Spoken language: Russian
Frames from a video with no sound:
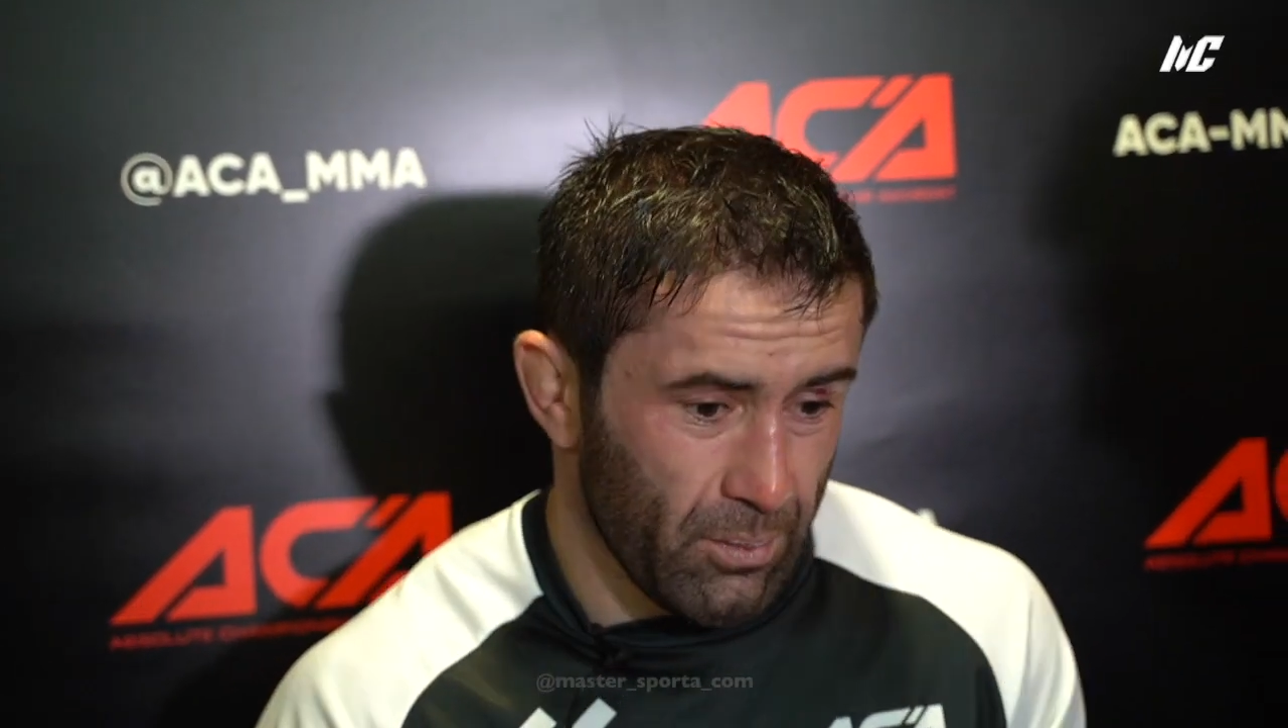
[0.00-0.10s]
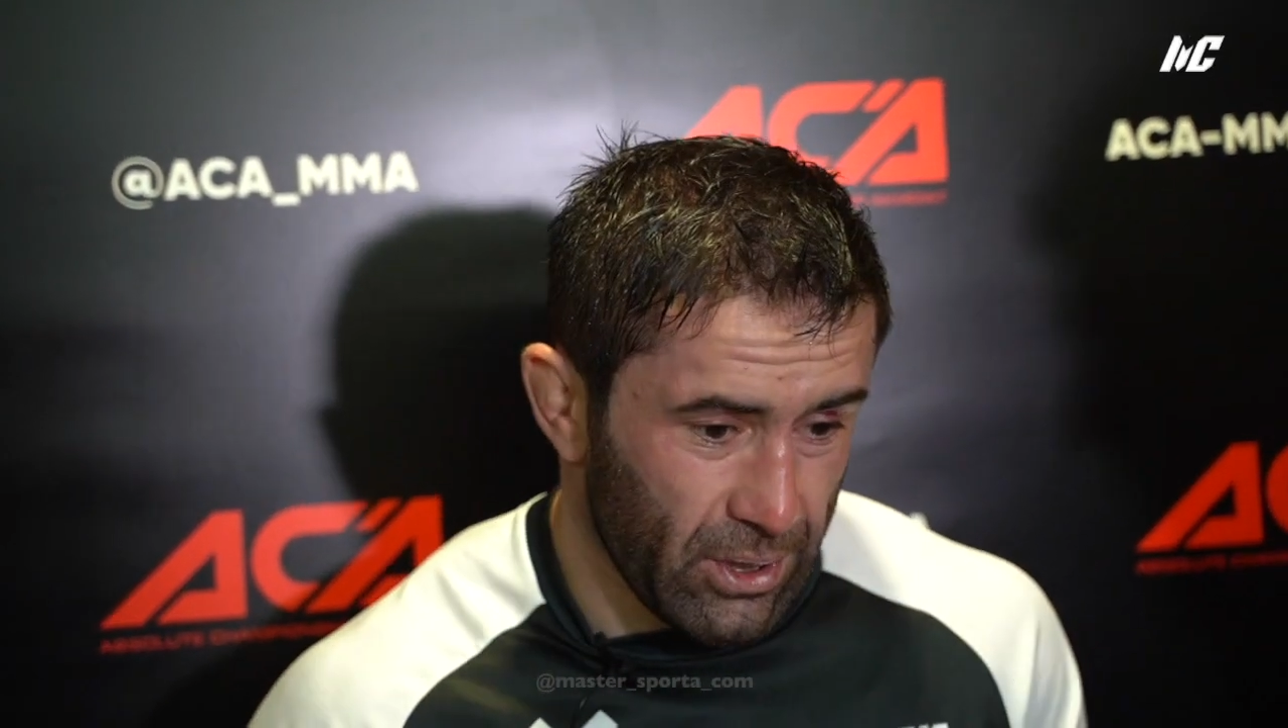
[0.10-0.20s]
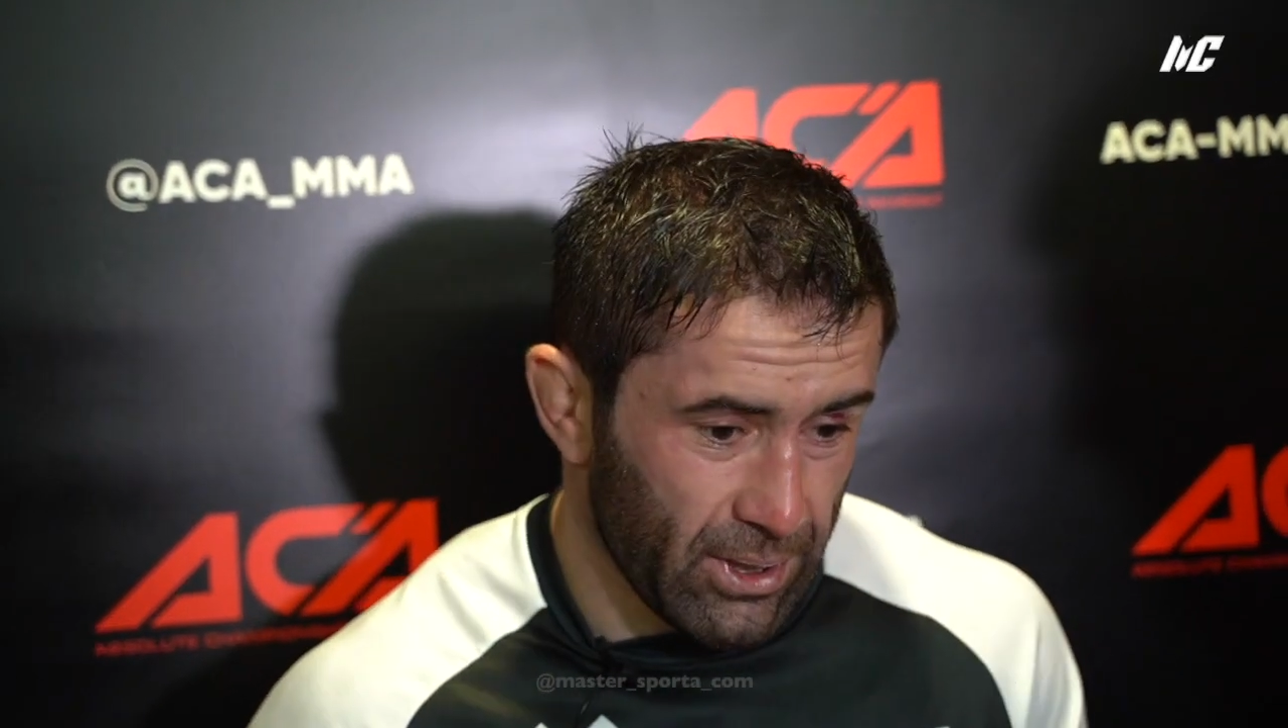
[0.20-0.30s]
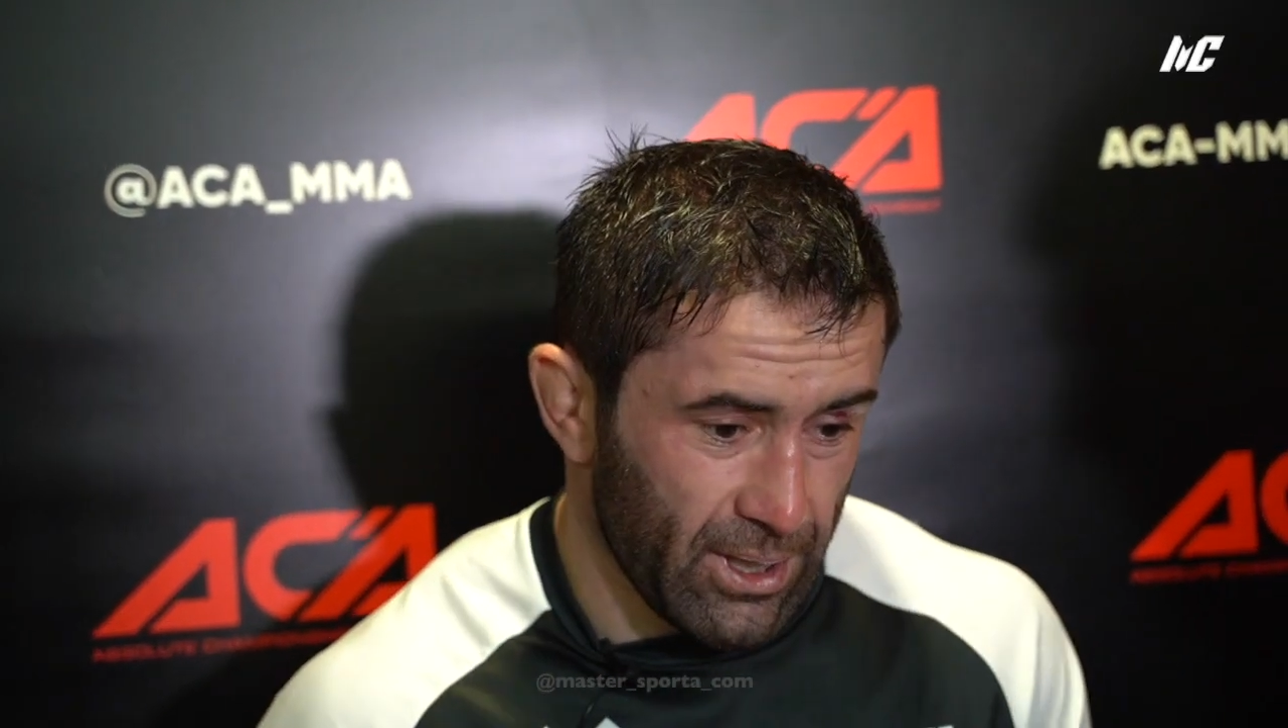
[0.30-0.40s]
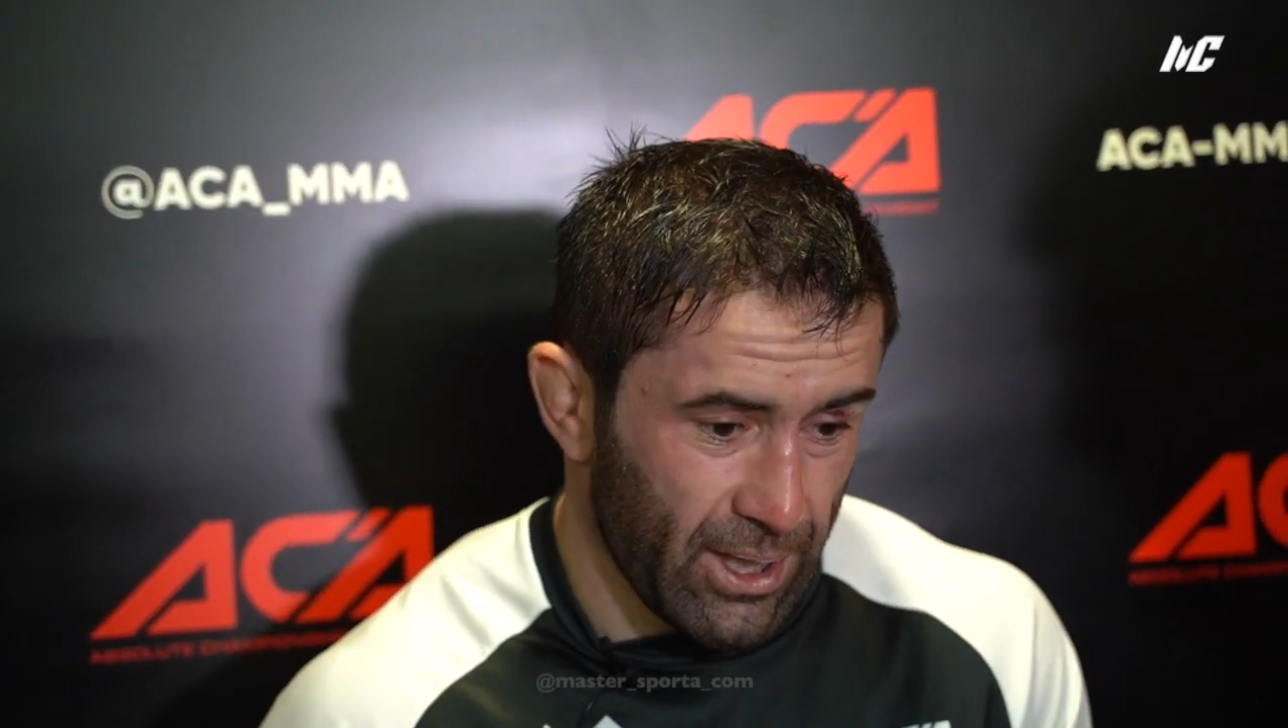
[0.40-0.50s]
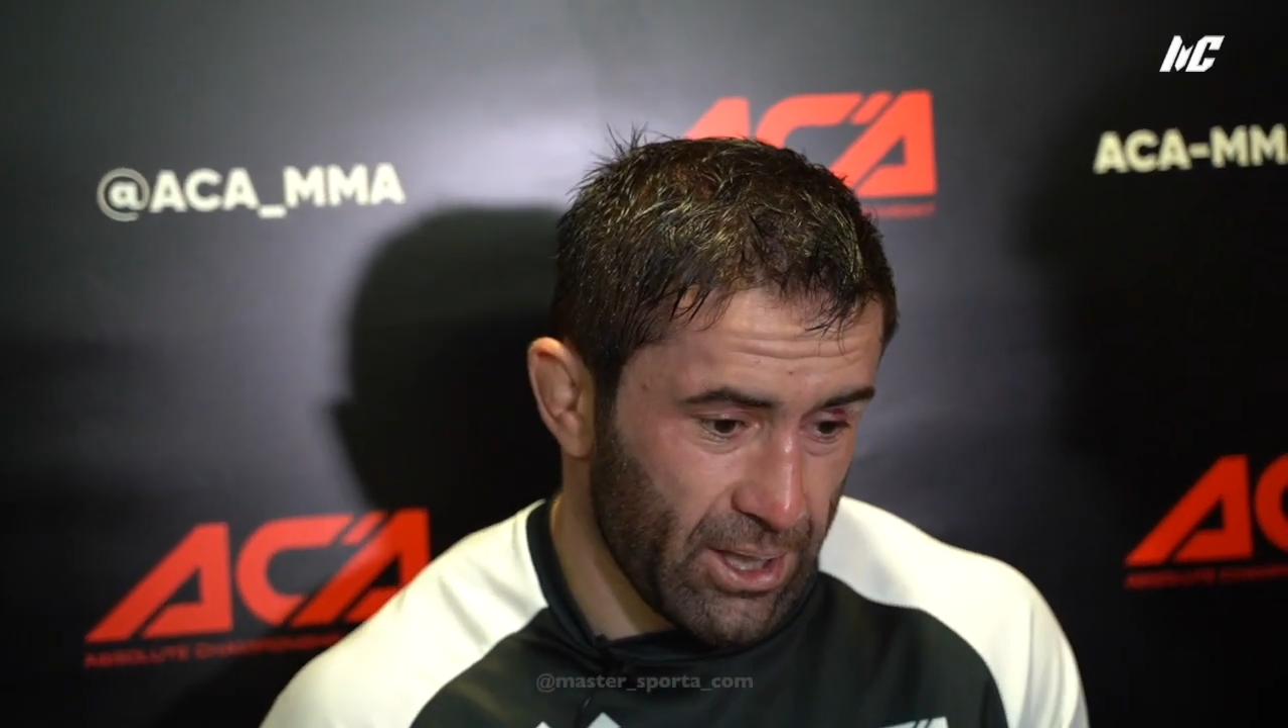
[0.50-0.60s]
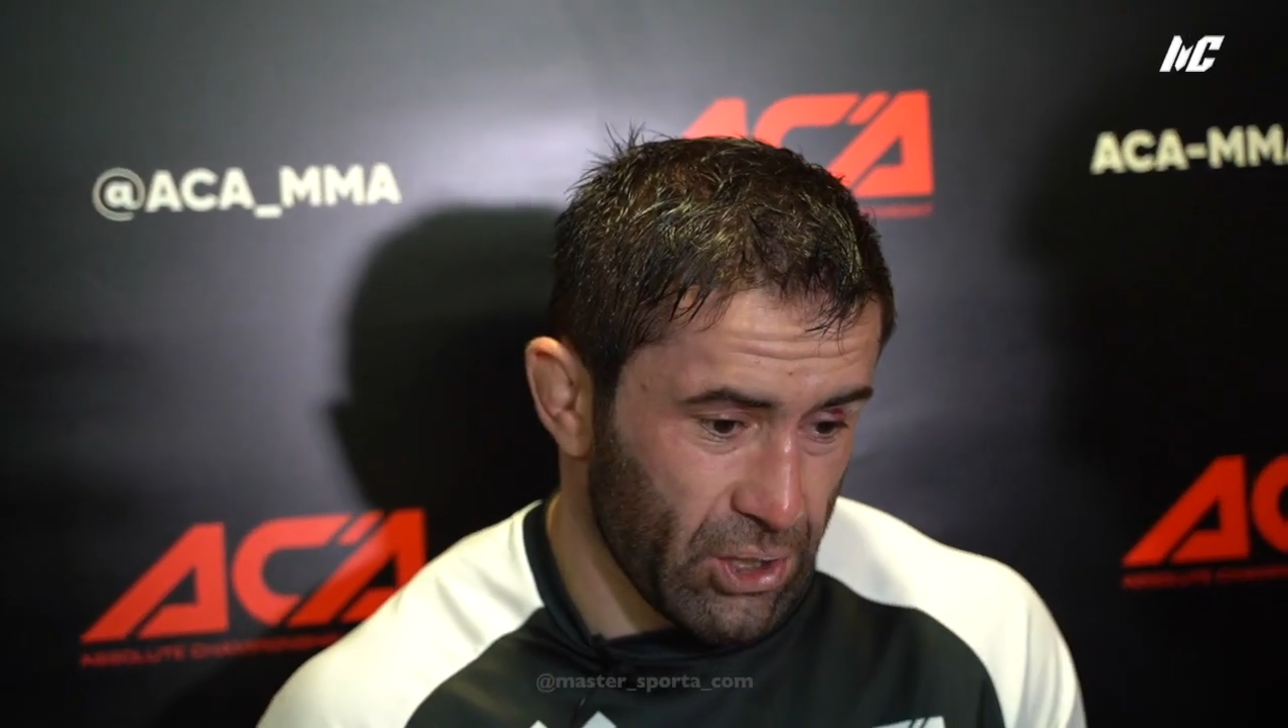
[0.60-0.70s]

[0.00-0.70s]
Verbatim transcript: было, я